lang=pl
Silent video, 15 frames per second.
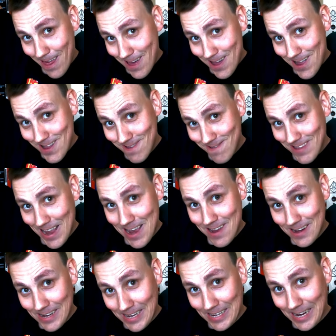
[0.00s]
A, tutaj
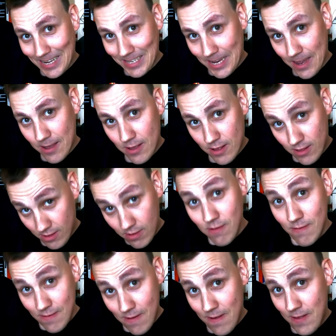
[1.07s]
klikajcie.
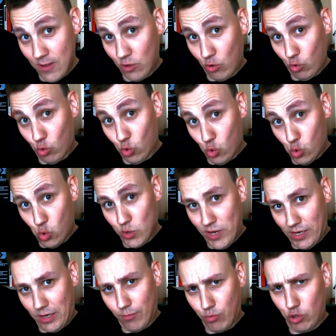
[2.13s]
Mhm. Tu,
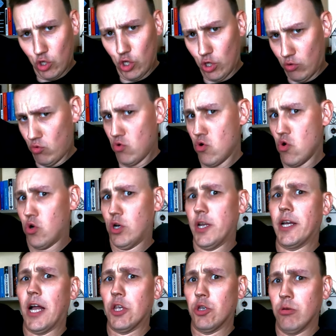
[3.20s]
nie krępujcie się, to
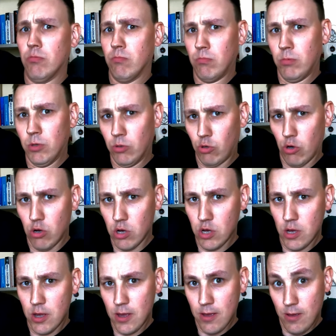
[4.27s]
klikać. Tu.
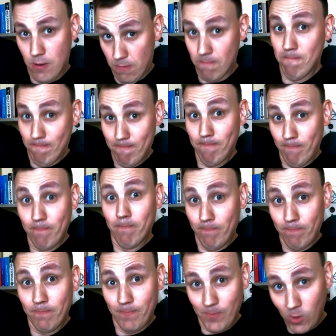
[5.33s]

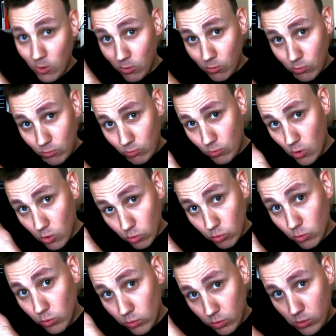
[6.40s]
No, o
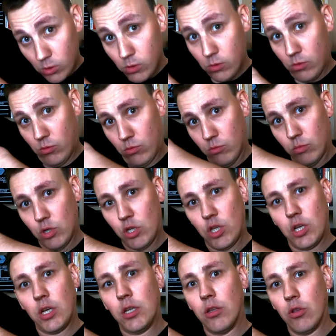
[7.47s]
tu, o,
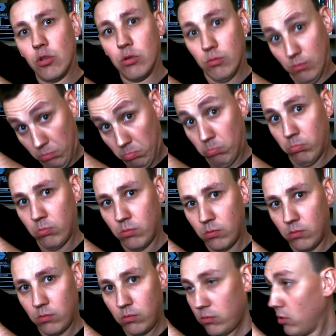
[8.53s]
możecie kliknąć.
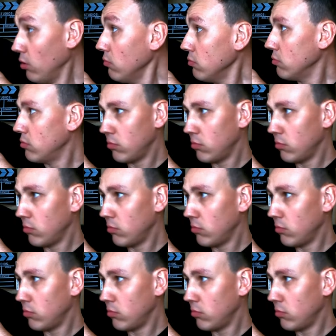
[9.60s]
No.